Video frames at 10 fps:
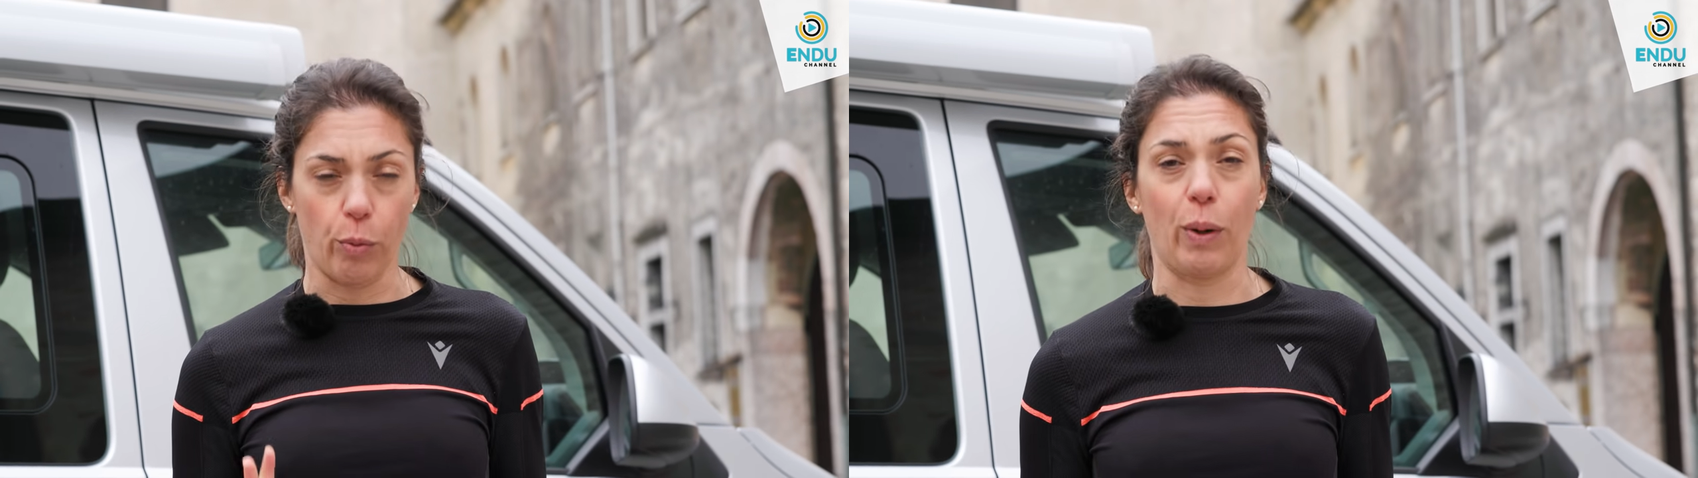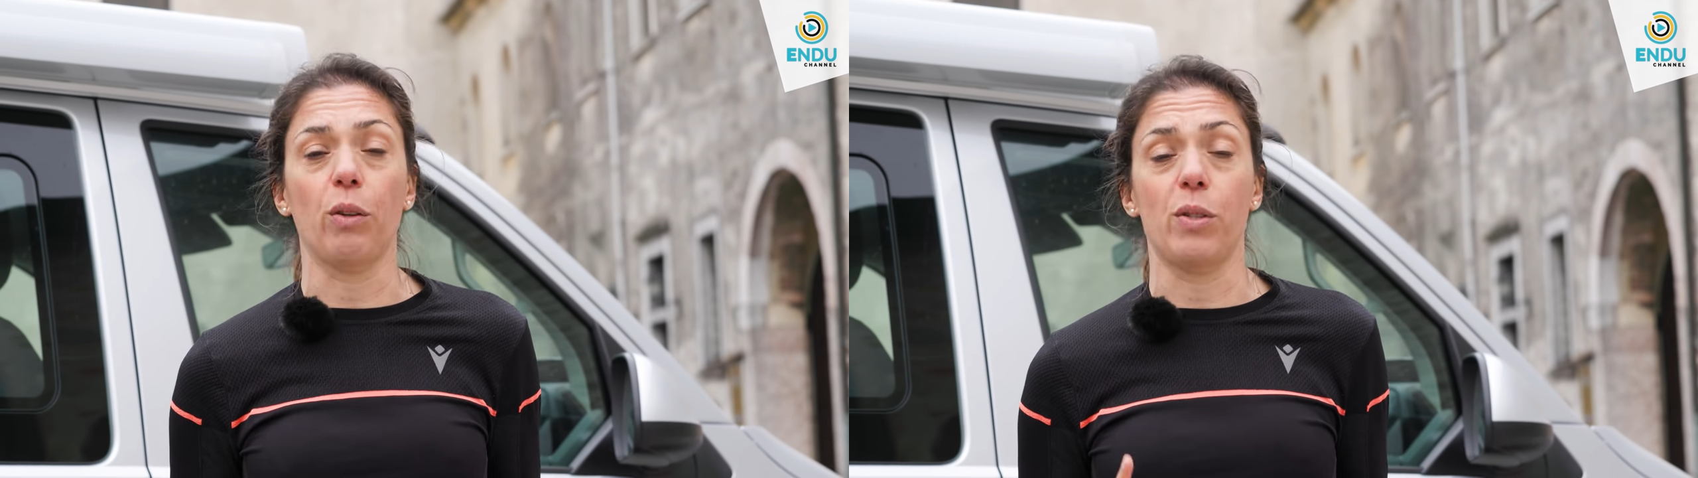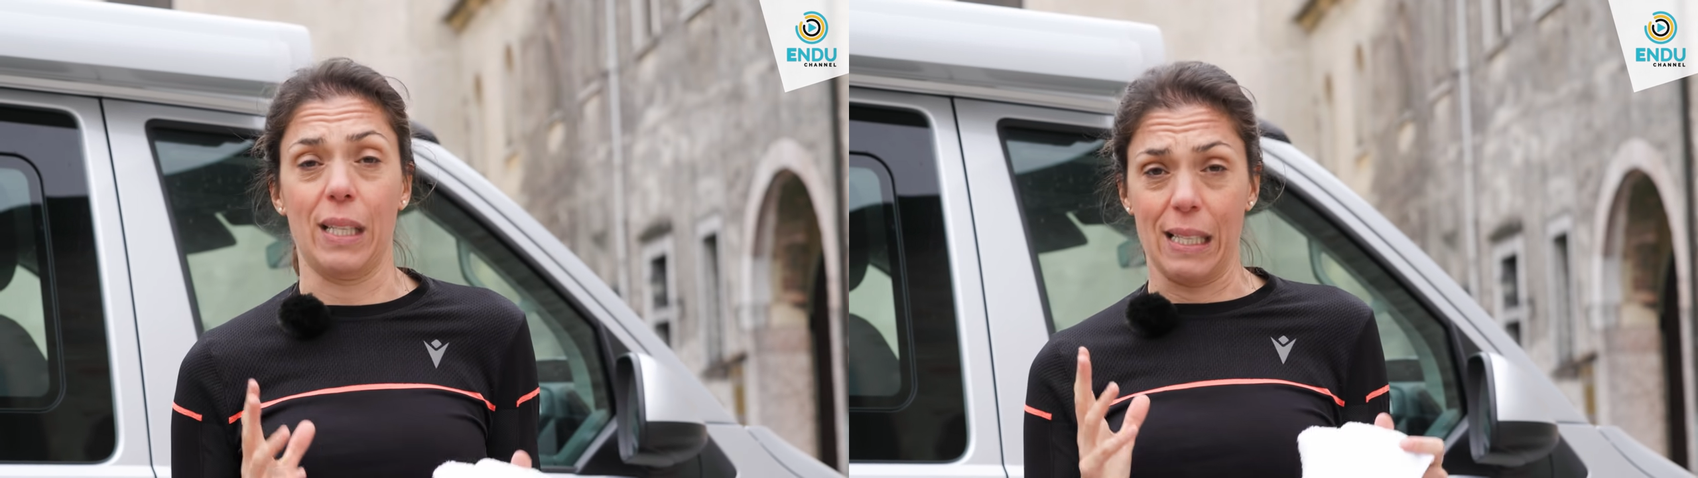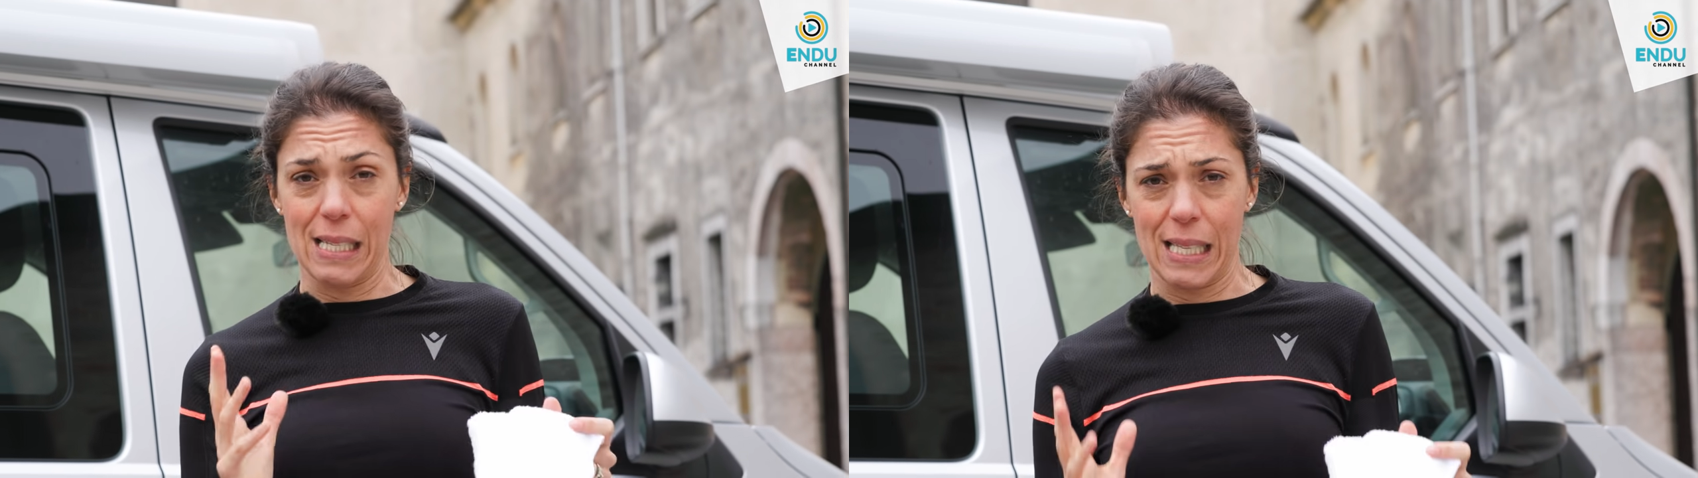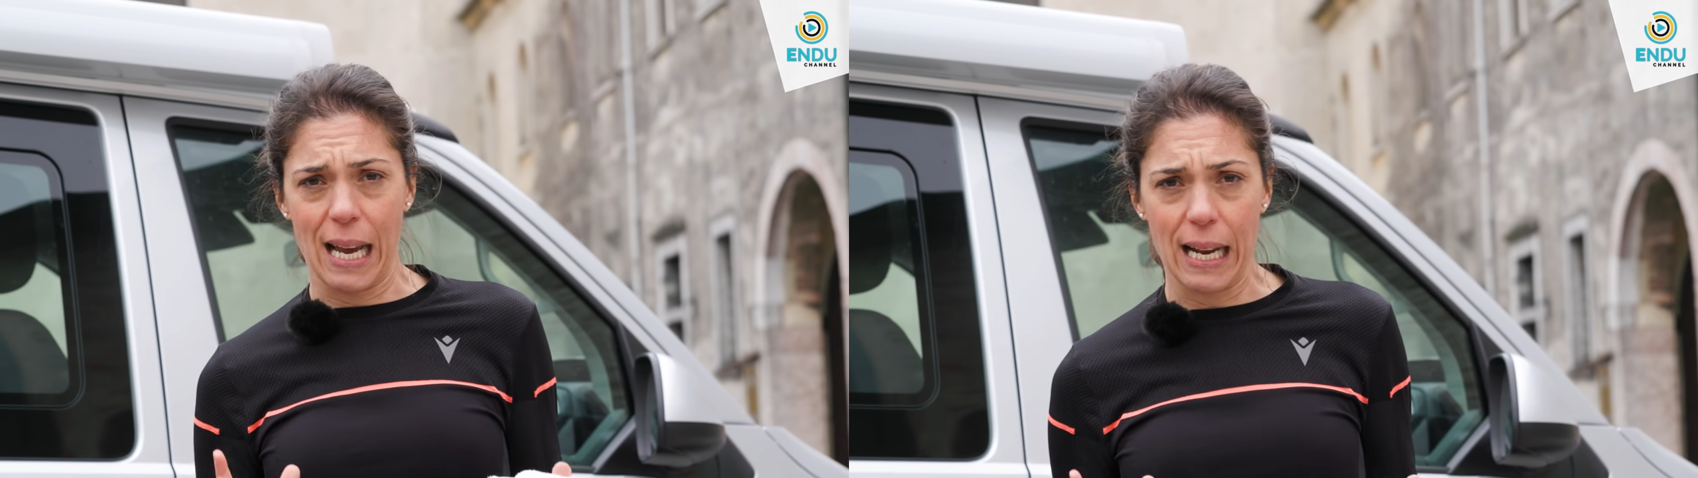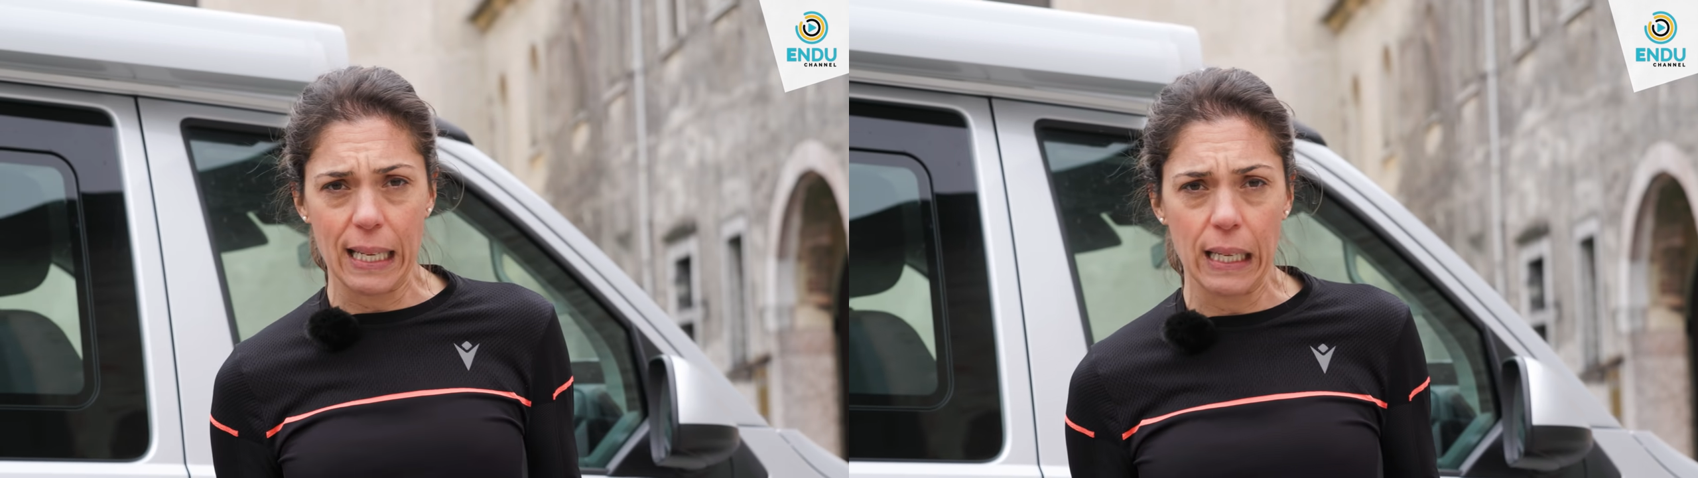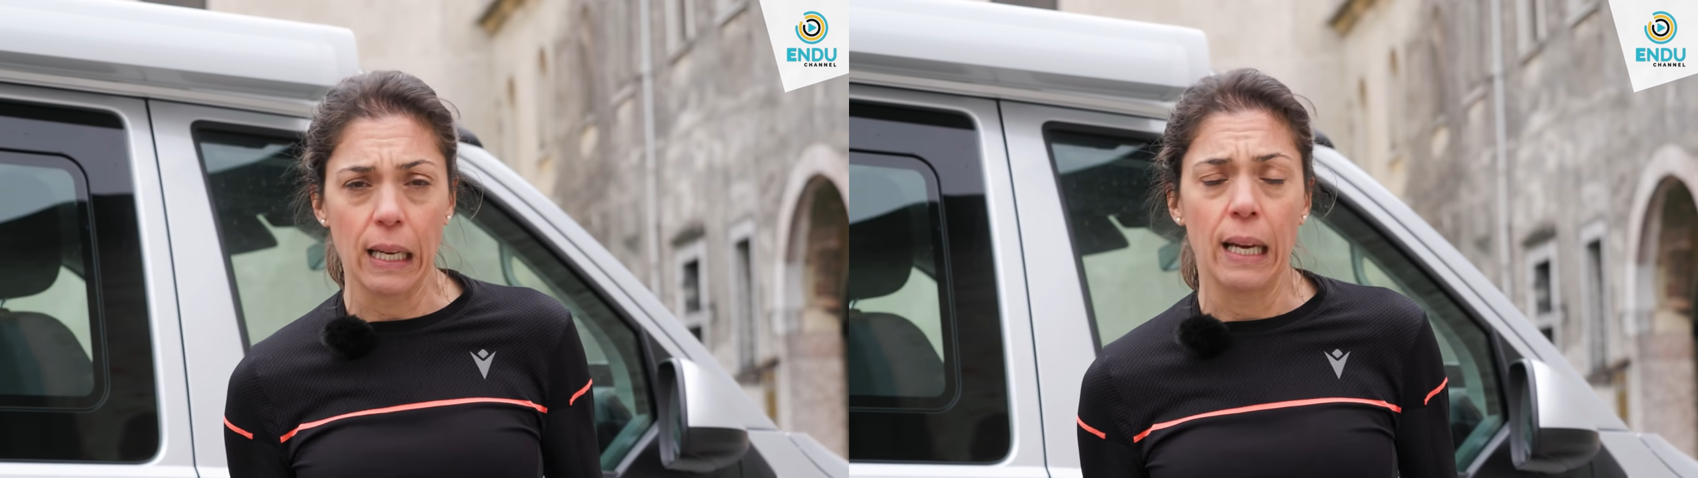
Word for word: quando siete stanchi